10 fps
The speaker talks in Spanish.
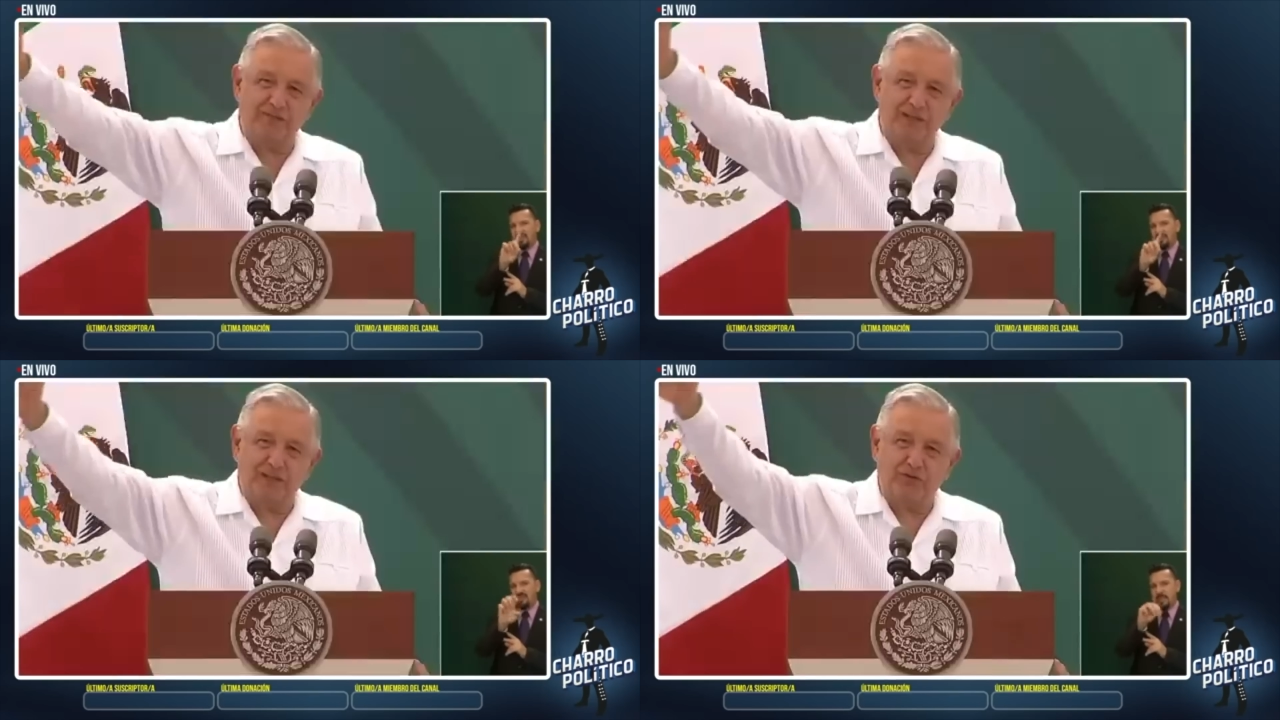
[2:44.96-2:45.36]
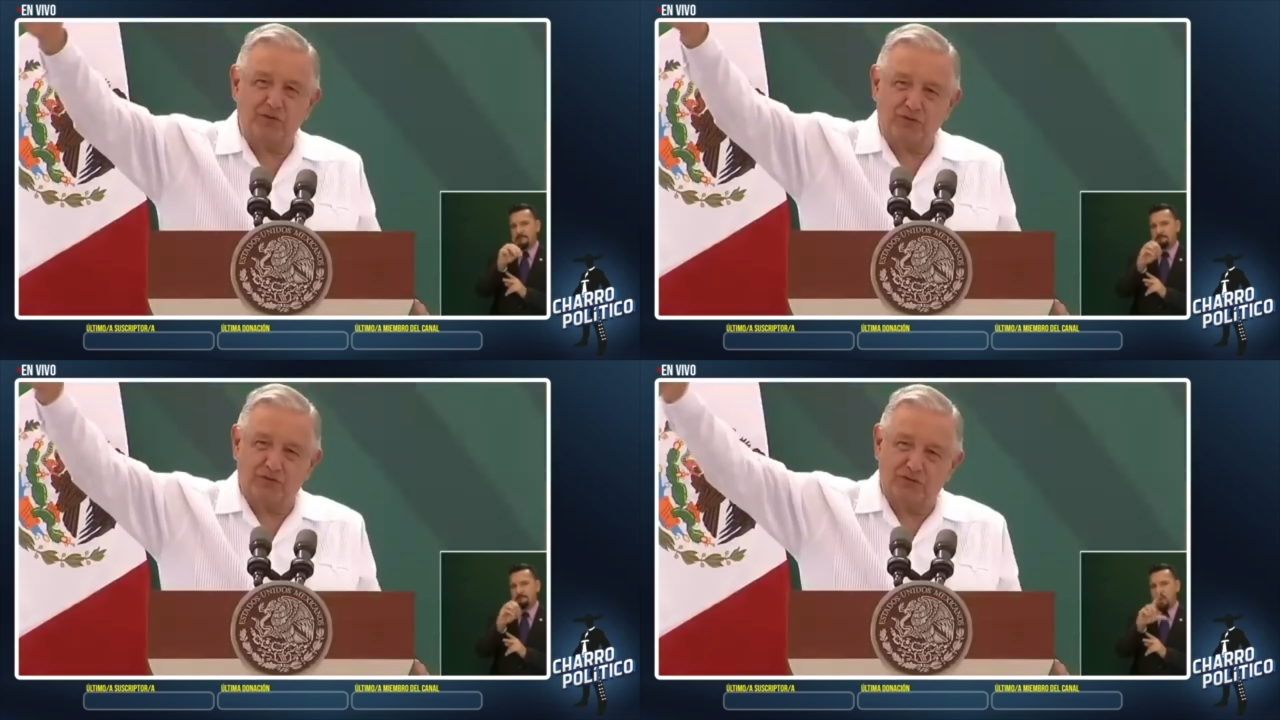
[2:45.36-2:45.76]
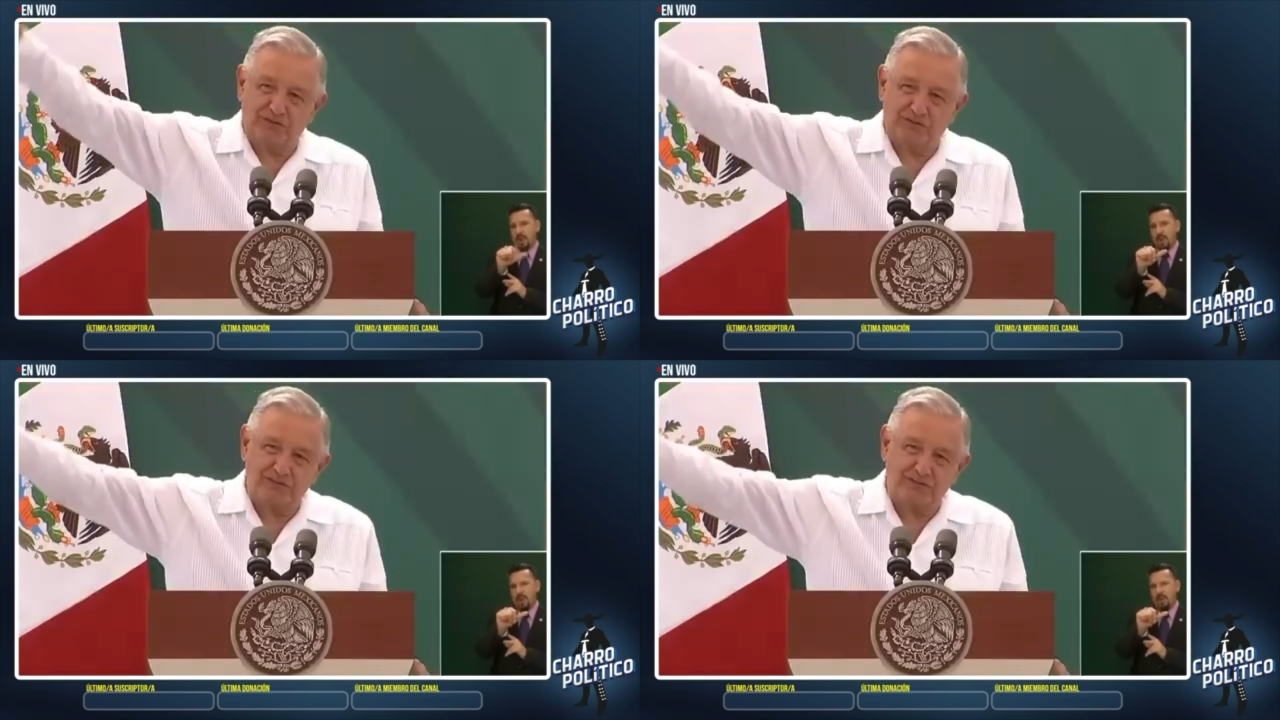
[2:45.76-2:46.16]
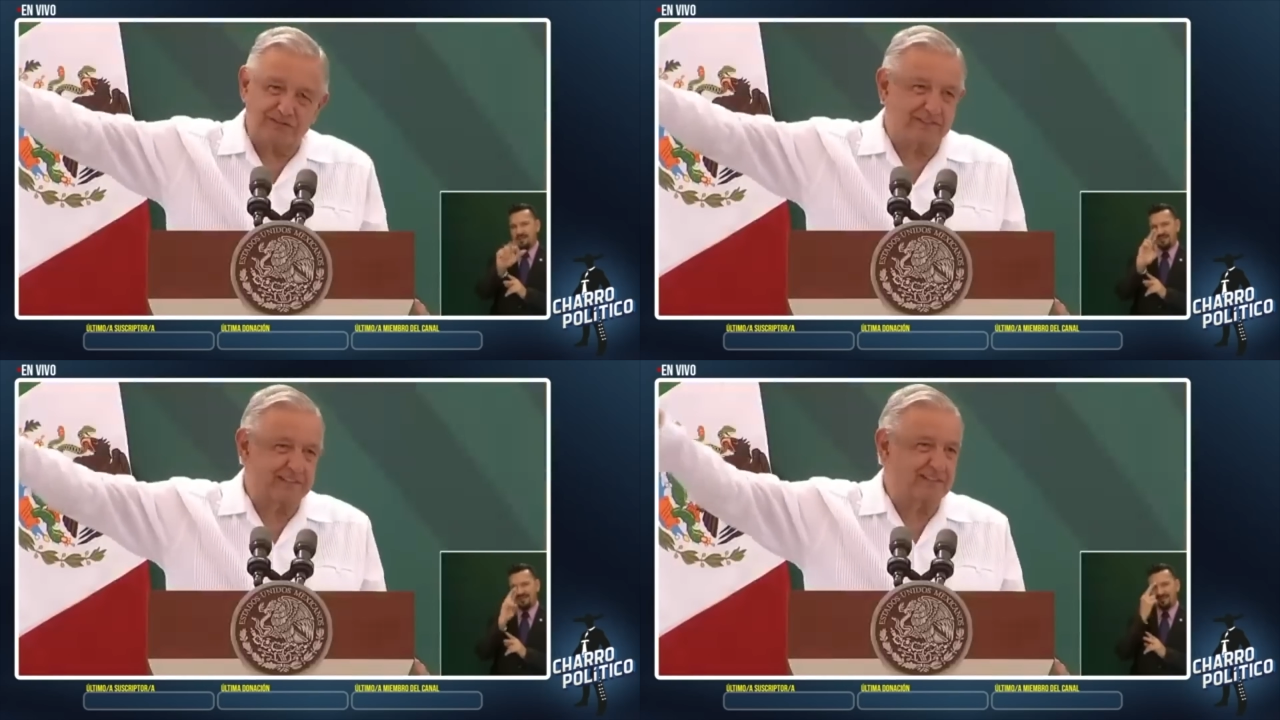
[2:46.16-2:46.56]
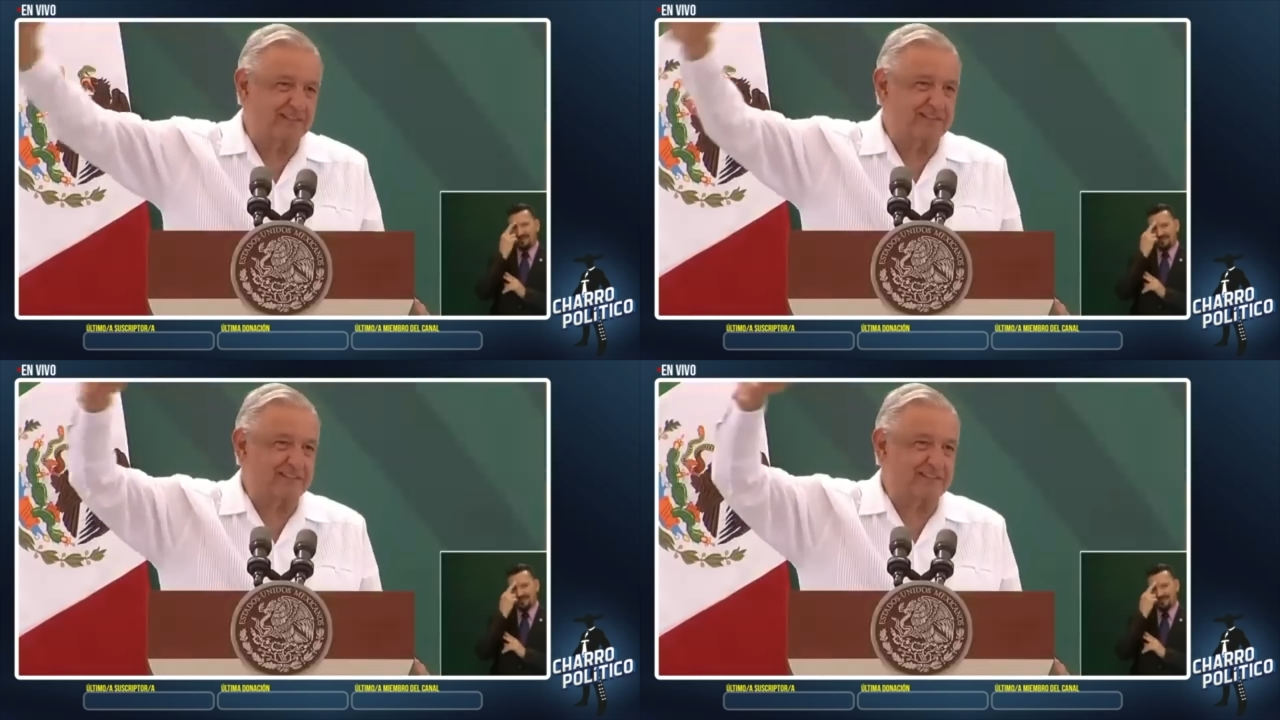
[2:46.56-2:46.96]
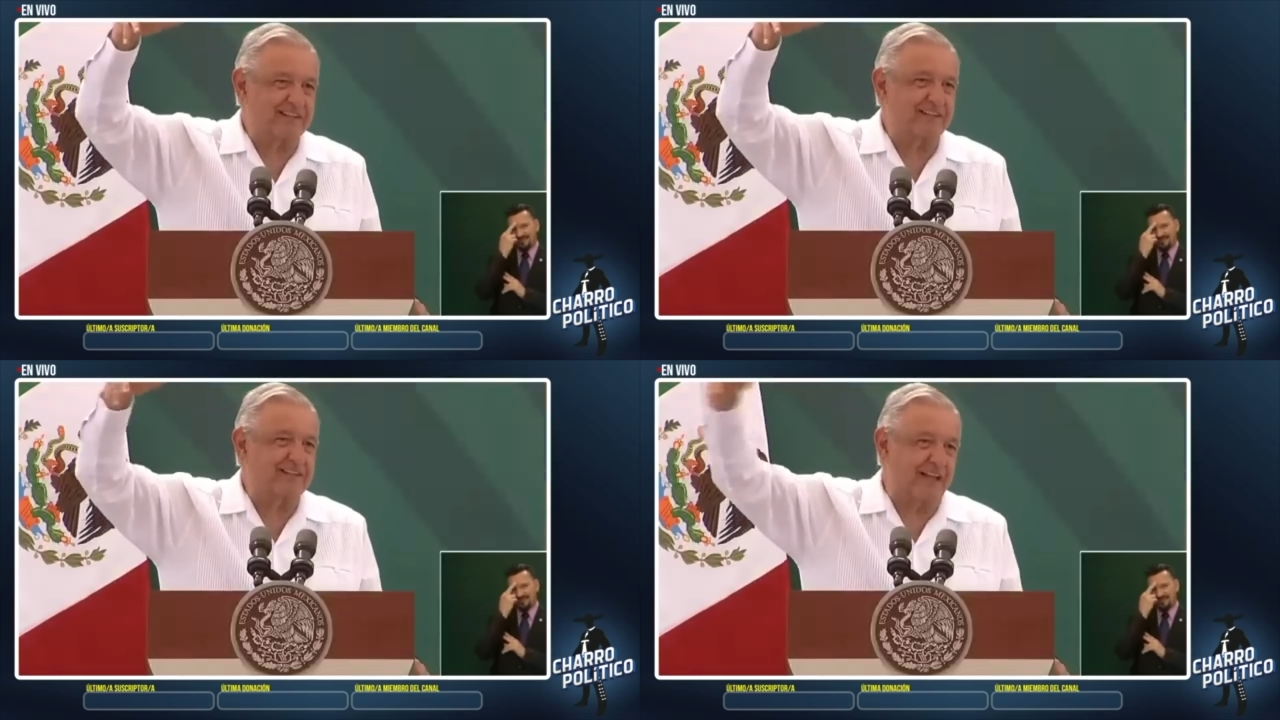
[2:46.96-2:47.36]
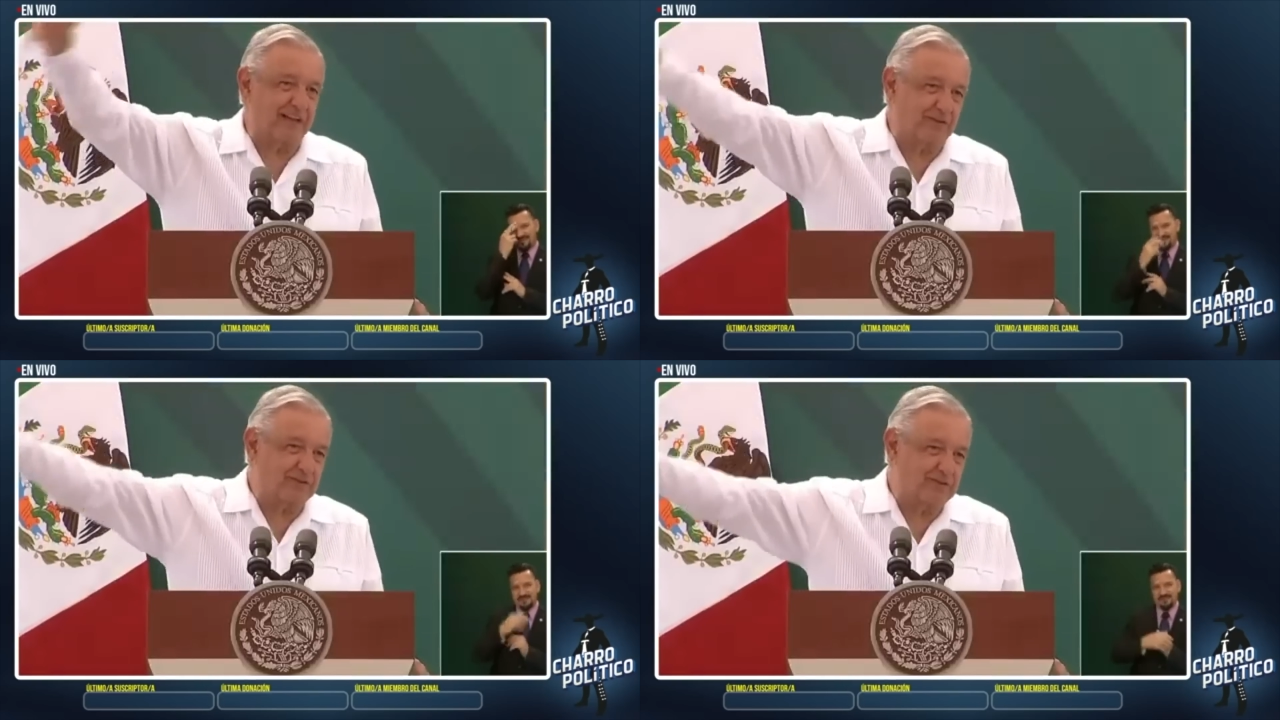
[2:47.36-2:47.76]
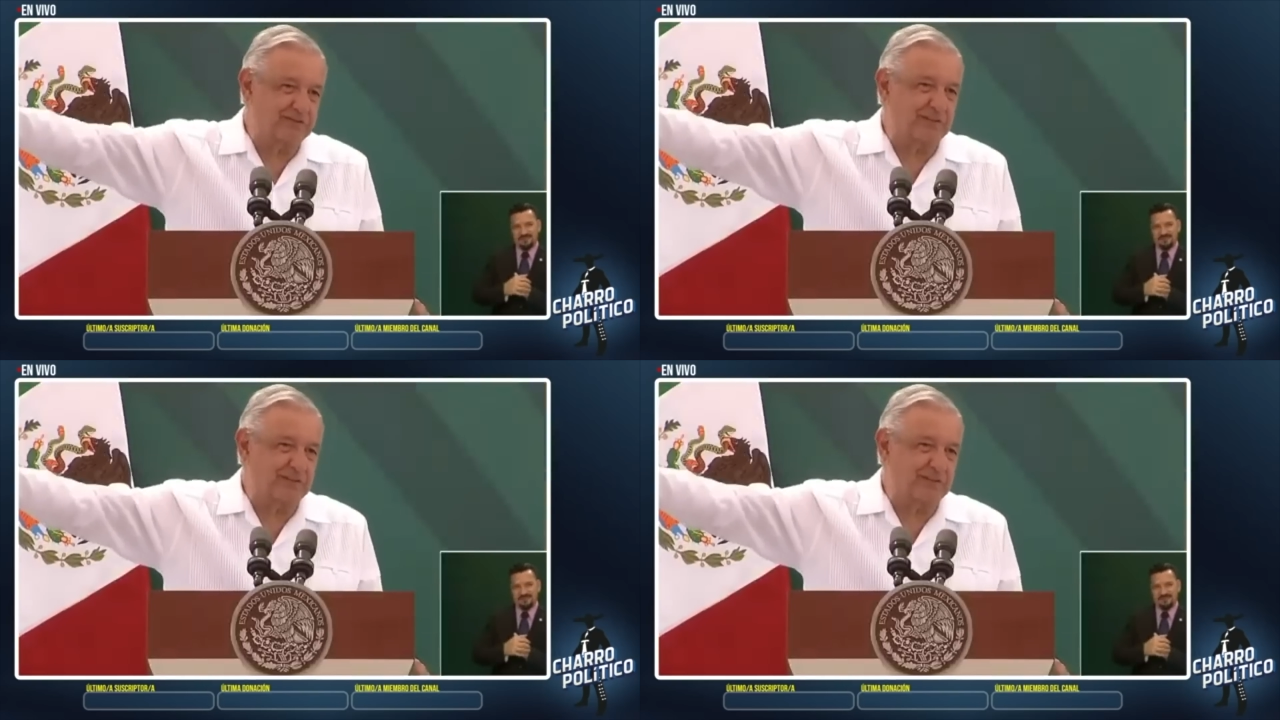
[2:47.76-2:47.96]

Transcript: mi hijo, ¿no? Que rentaron